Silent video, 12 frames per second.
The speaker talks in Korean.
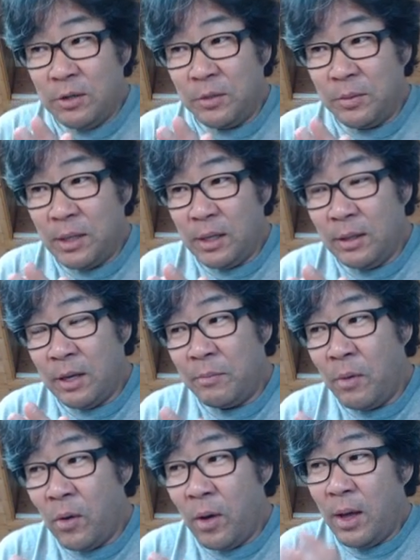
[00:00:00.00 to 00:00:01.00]
겁니다. 이게
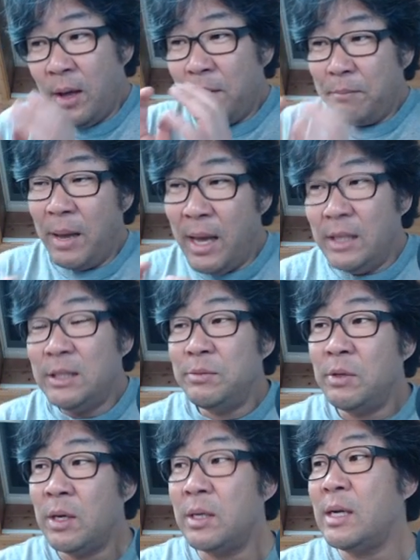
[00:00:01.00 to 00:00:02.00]
메인집
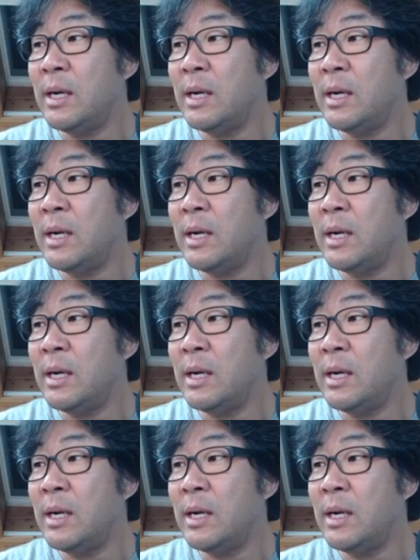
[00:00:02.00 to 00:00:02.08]
역할은